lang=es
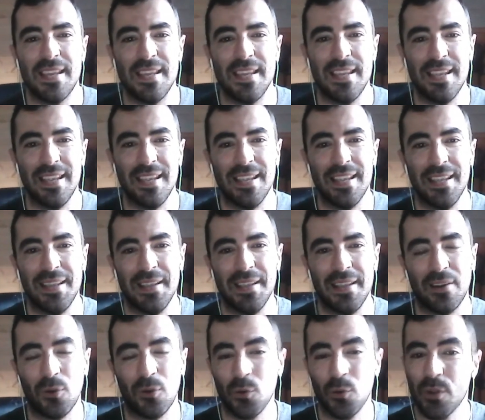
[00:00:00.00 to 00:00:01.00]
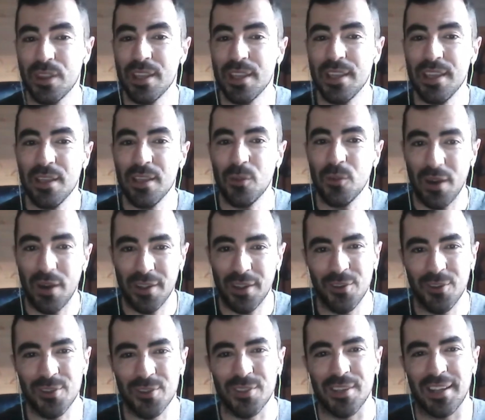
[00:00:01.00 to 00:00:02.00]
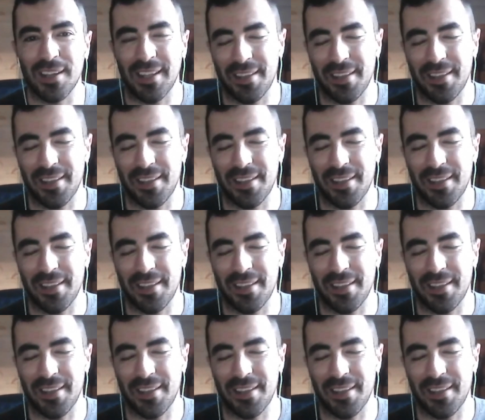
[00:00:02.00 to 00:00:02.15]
Y Ruth y Eduardo,